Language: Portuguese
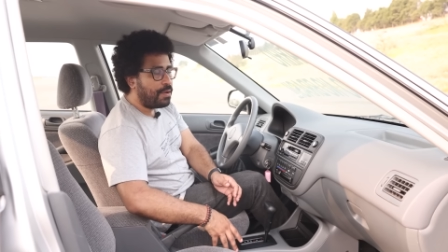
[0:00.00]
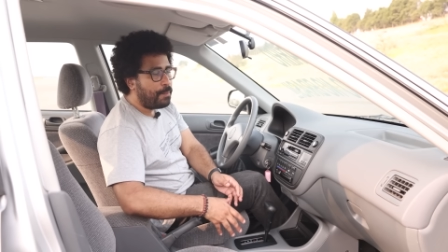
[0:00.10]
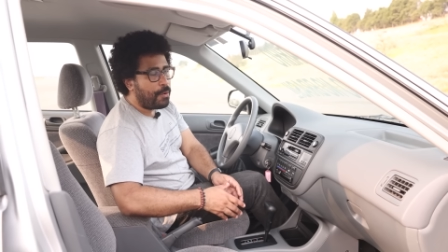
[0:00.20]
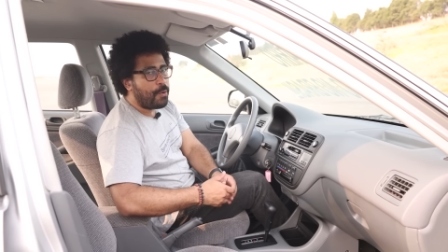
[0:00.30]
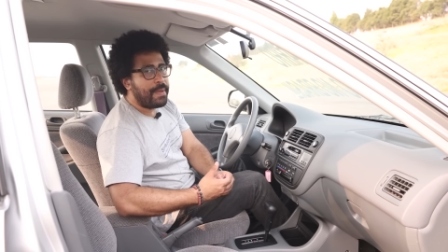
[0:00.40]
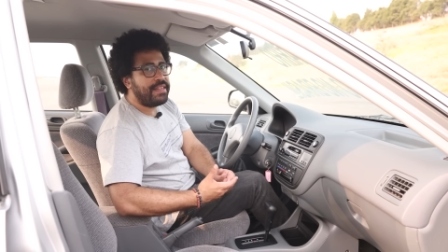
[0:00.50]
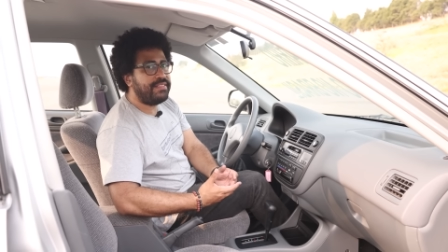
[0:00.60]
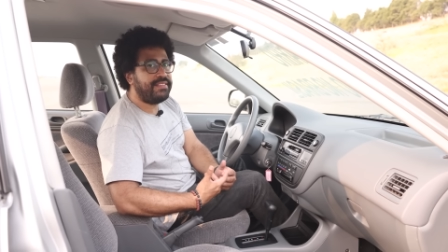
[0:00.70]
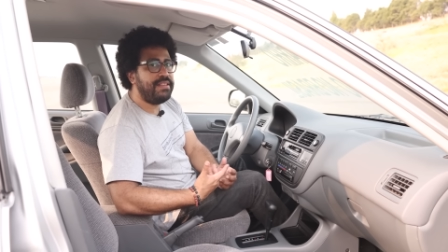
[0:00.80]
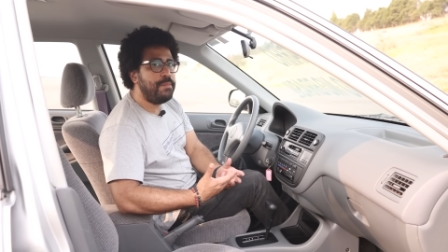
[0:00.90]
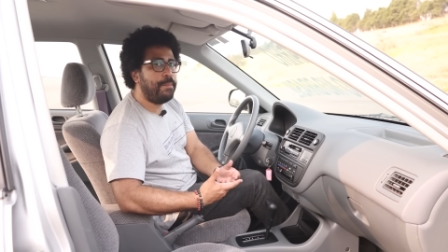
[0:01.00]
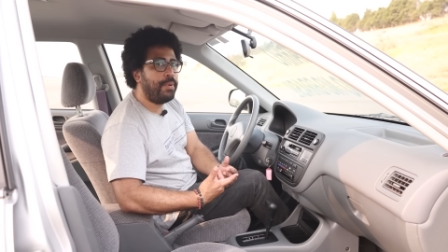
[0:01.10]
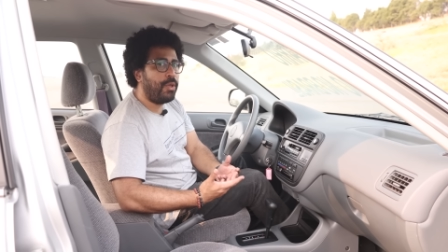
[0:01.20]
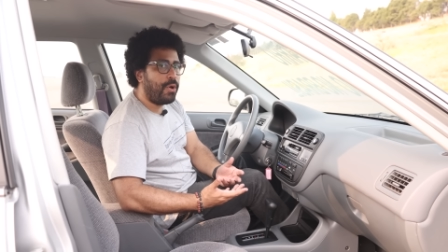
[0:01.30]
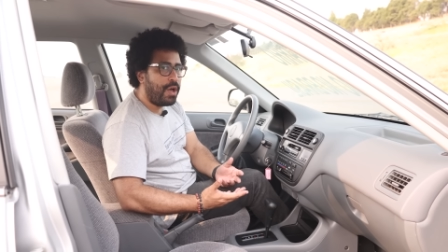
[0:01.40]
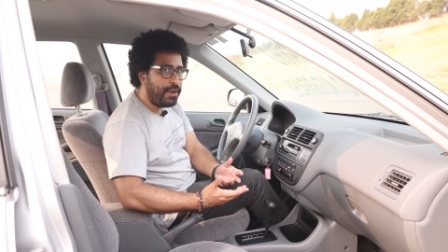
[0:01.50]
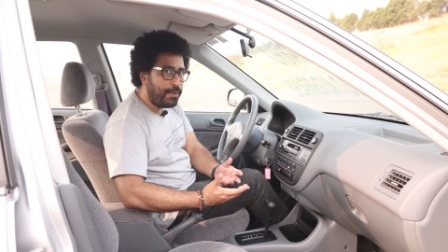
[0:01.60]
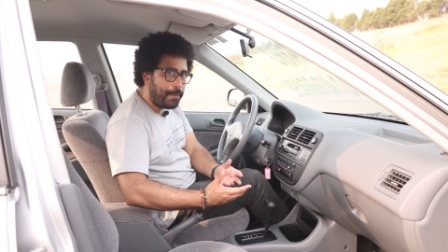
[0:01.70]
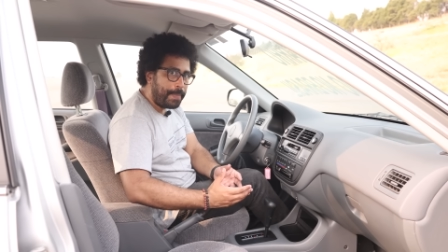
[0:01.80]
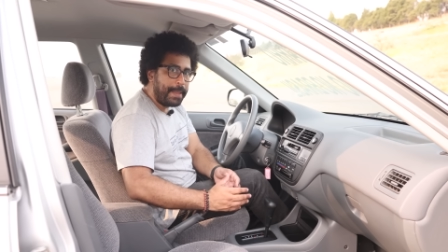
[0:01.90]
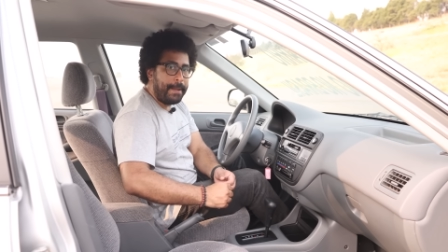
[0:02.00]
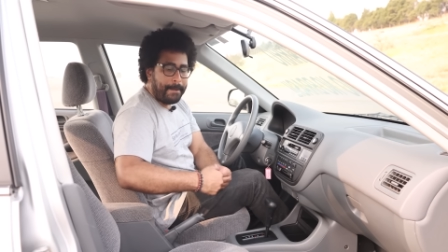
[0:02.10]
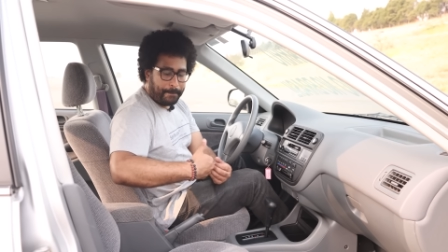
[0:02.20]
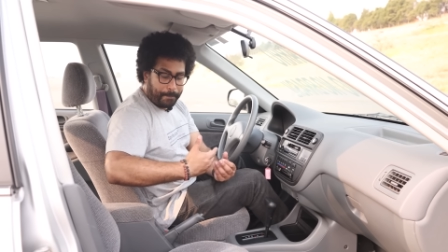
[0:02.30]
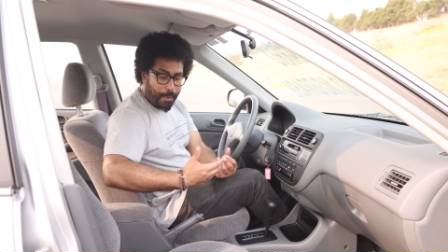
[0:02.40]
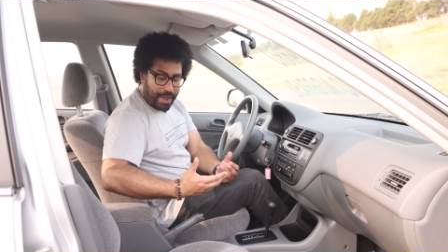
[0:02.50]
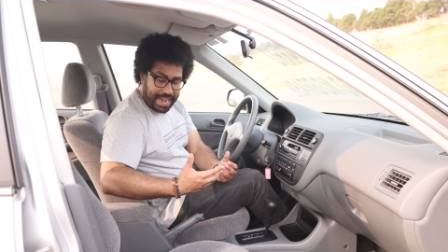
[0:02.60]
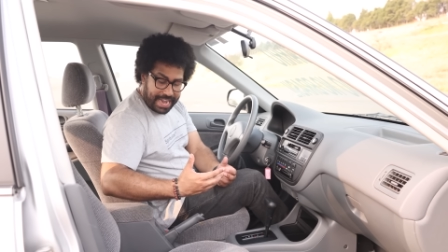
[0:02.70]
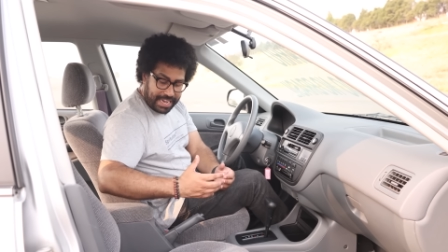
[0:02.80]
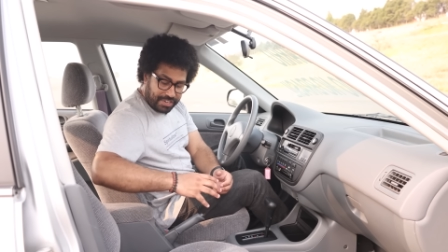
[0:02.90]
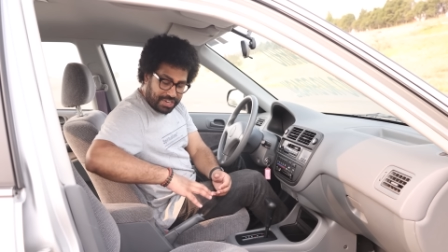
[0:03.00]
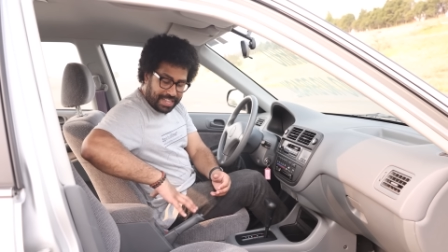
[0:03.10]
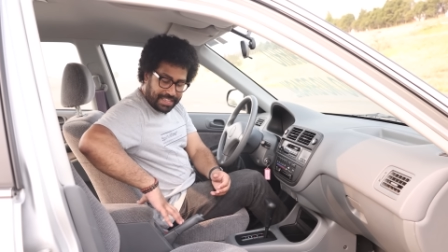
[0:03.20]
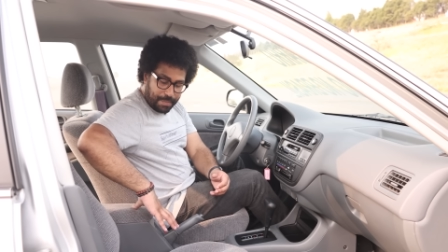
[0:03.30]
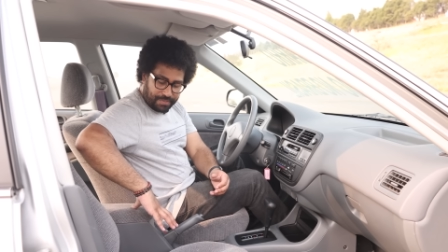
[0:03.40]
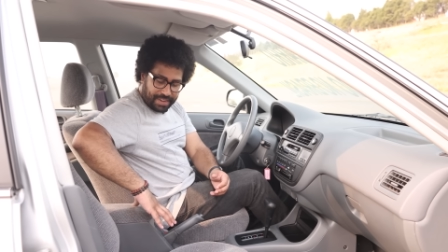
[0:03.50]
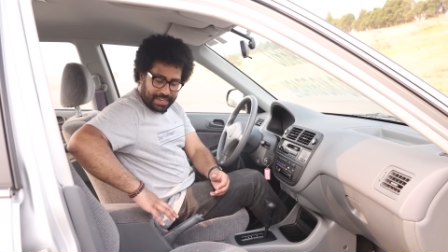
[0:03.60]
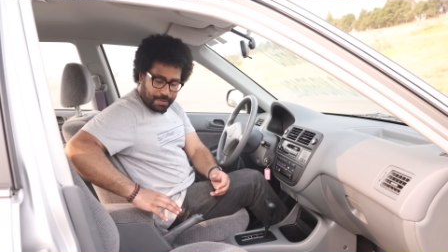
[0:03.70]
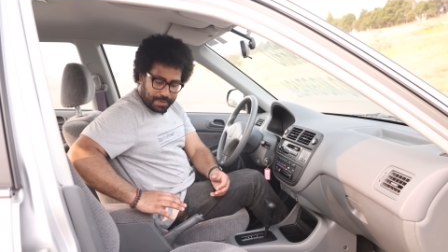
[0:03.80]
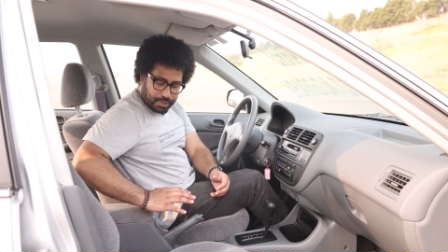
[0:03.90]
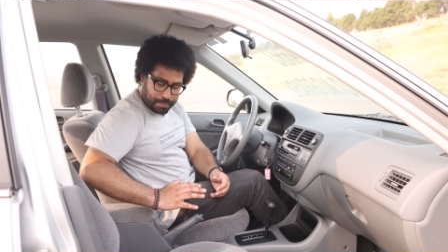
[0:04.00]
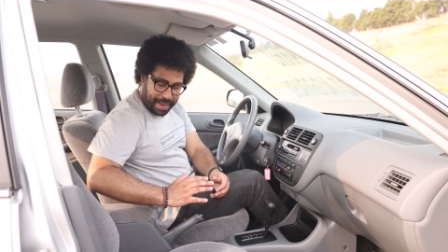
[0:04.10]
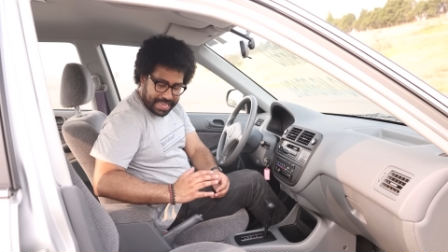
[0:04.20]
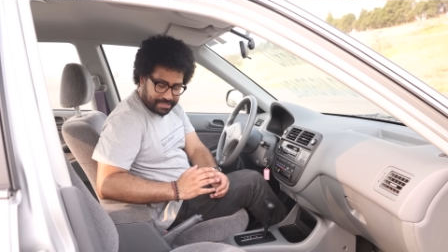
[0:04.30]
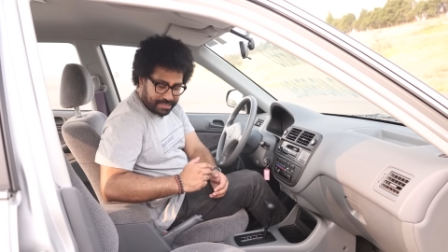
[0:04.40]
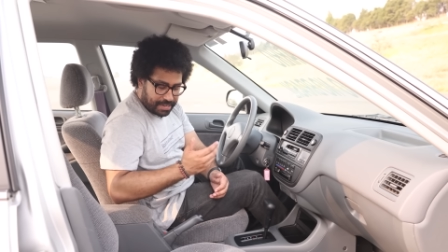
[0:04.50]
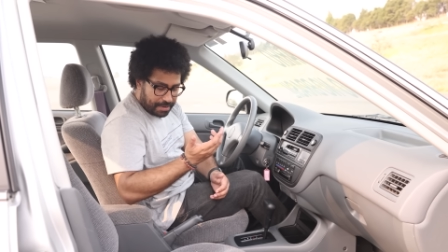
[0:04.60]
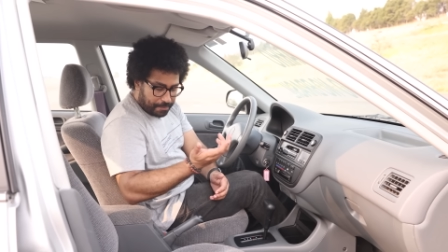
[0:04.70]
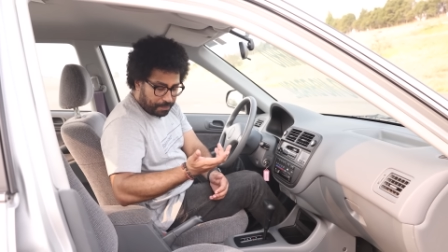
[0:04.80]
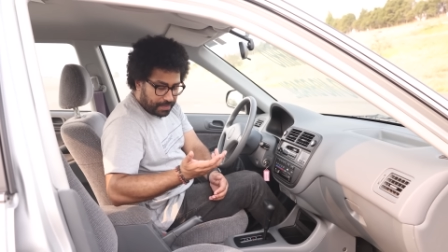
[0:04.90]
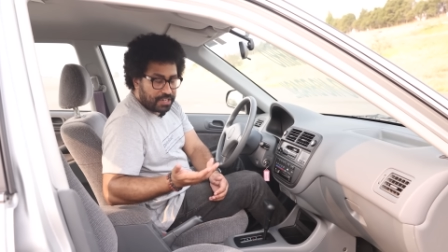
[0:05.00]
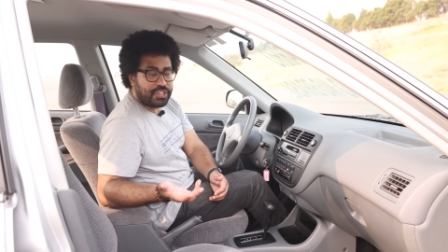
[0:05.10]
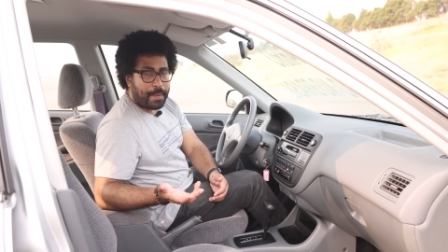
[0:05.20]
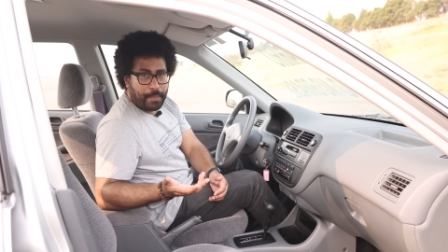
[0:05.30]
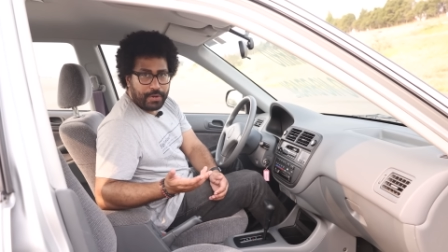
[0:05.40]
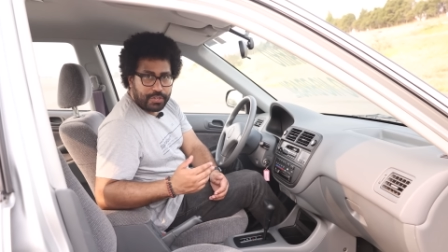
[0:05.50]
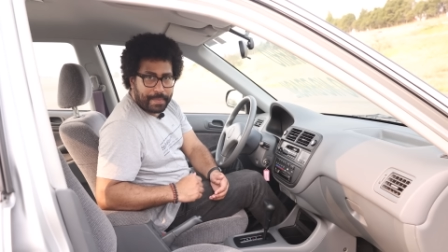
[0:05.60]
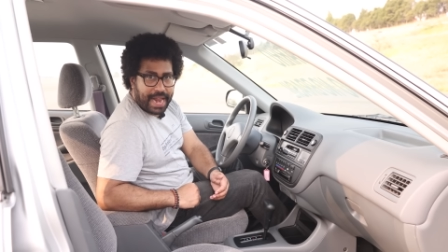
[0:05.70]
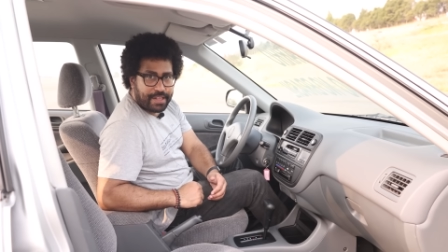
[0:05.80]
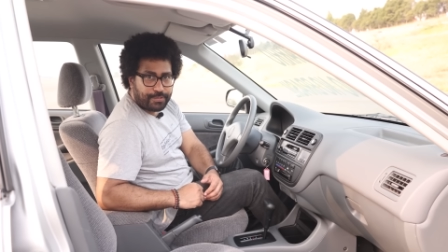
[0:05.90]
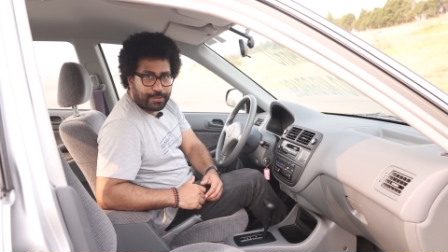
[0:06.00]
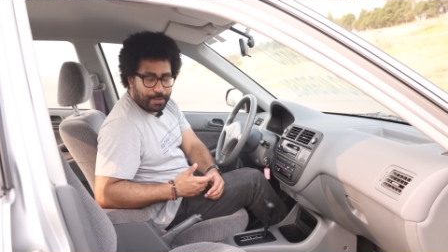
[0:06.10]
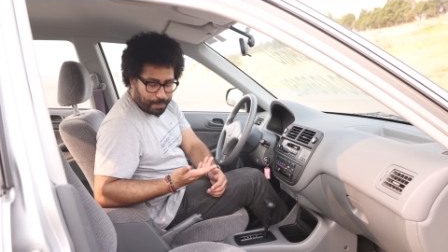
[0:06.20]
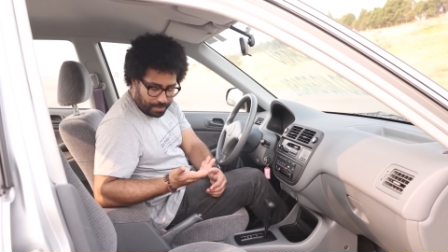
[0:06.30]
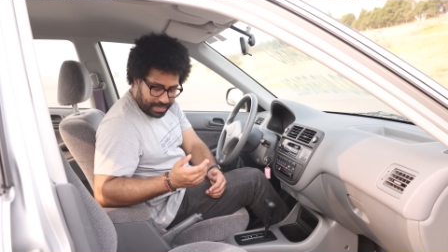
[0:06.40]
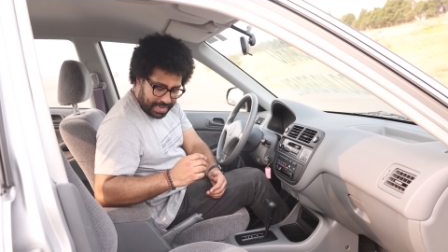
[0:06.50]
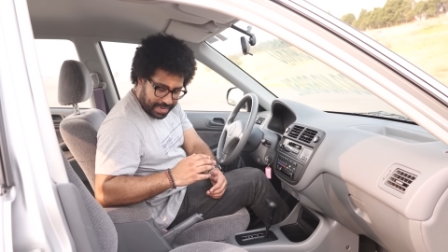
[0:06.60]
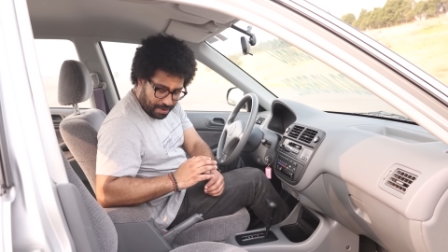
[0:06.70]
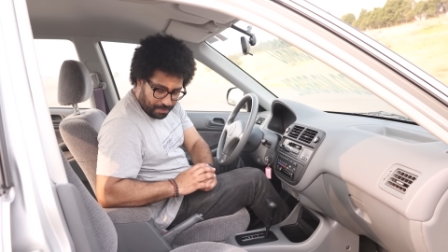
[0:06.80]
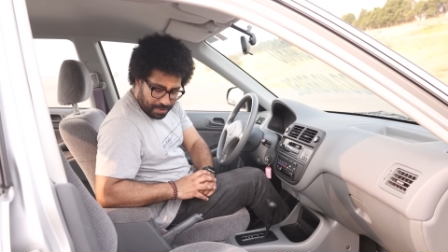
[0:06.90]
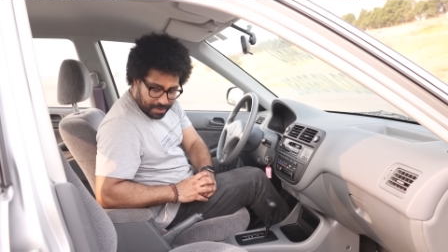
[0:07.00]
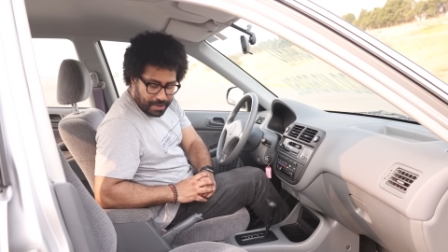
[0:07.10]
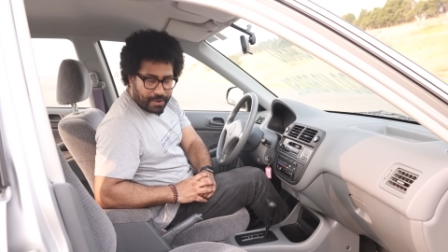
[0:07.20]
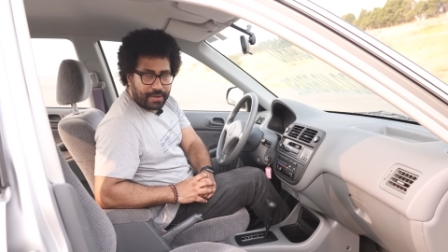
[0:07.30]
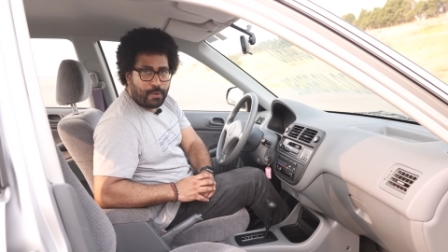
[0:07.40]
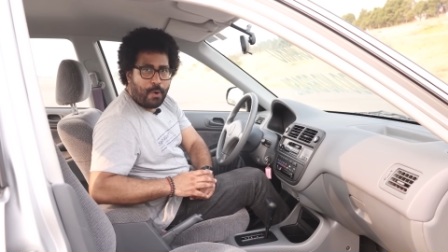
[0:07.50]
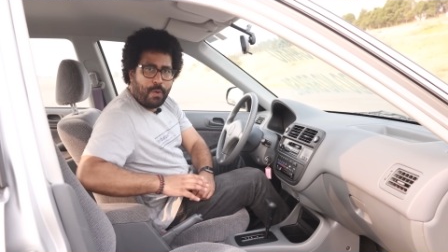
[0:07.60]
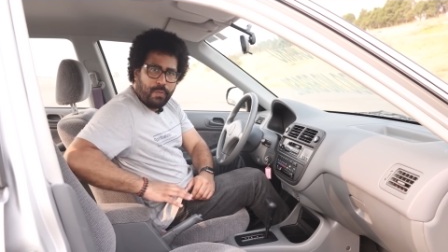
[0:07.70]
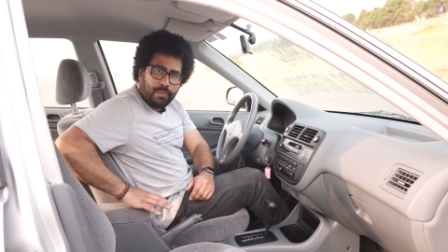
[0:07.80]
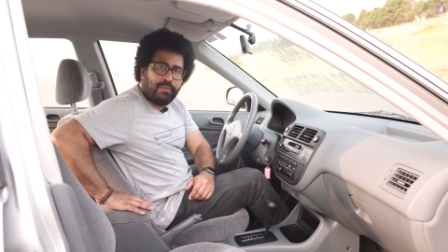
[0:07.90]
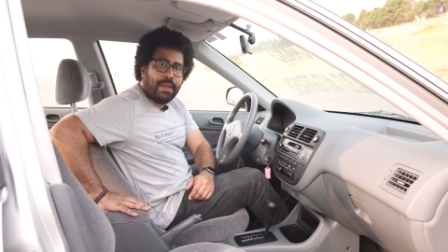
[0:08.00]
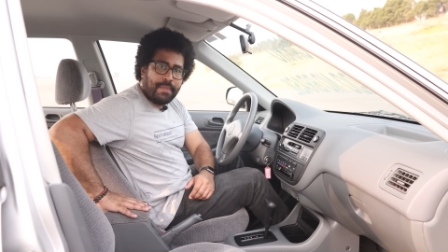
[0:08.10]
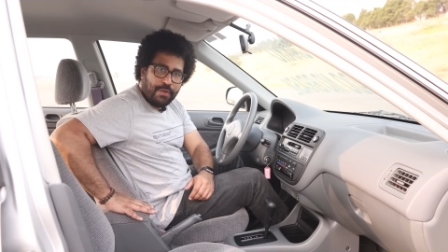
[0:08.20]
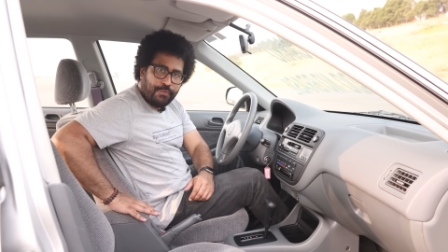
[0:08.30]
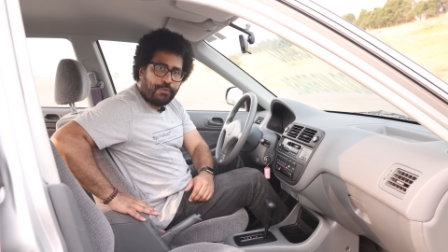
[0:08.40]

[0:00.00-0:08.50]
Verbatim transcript: até um pouco mais simplório. Porém, já temos aqui uma espécie de apoio de braço, por que não? Com também um